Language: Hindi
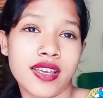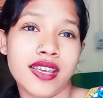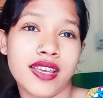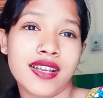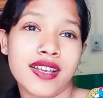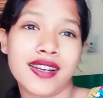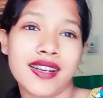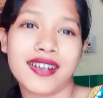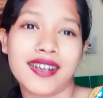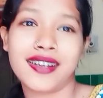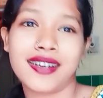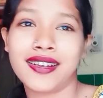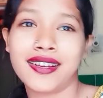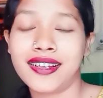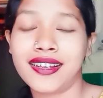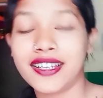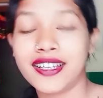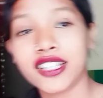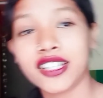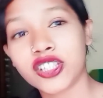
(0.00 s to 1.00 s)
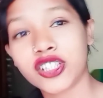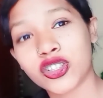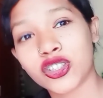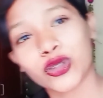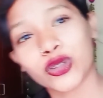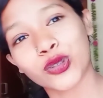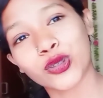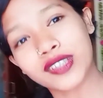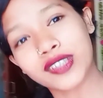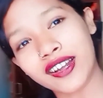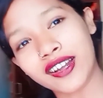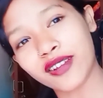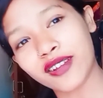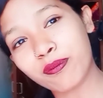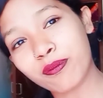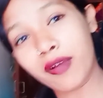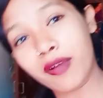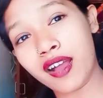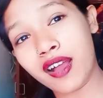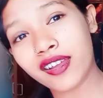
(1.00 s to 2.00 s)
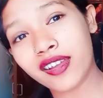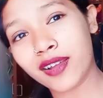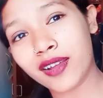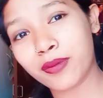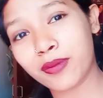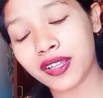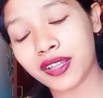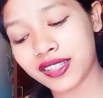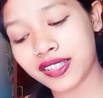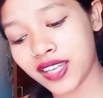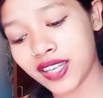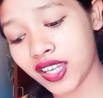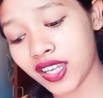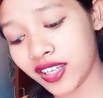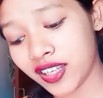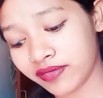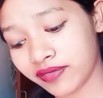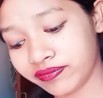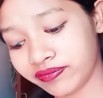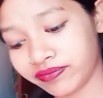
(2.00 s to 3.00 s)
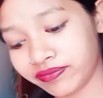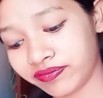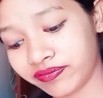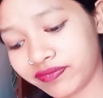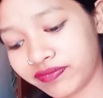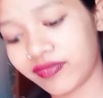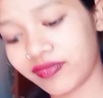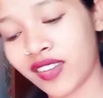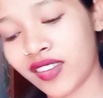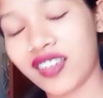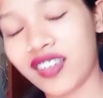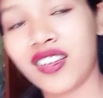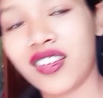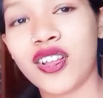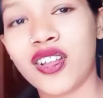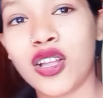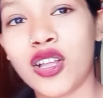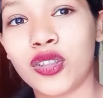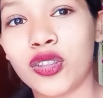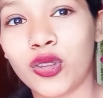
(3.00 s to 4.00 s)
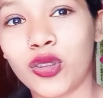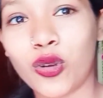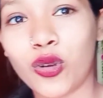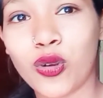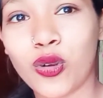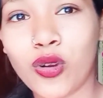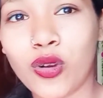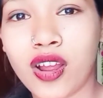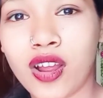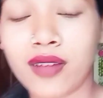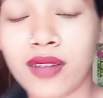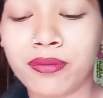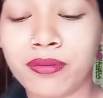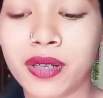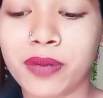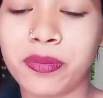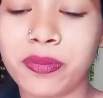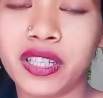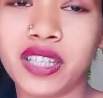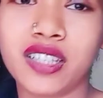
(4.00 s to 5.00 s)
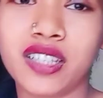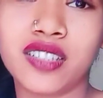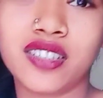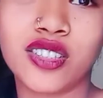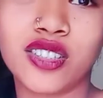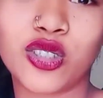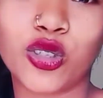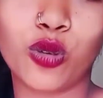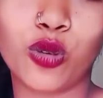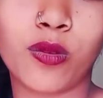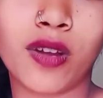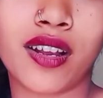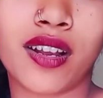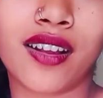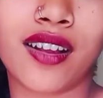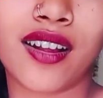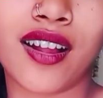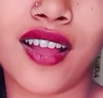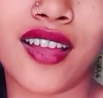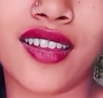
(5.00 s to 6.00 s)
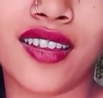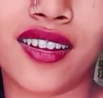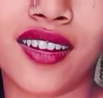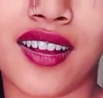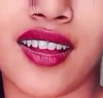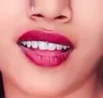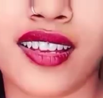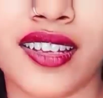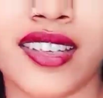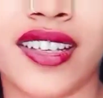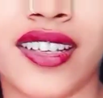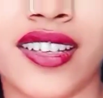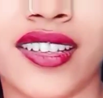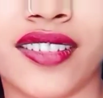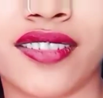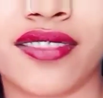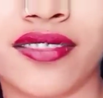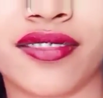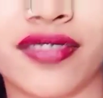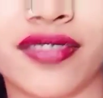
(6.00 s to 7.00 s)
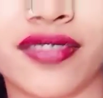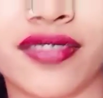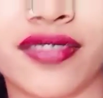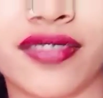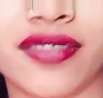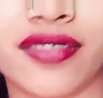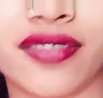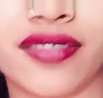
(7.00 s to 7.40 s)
हे hey गाइस तो साढ़े बारह बज गए तो हम अभी सुबह का खाना खा रहे हैं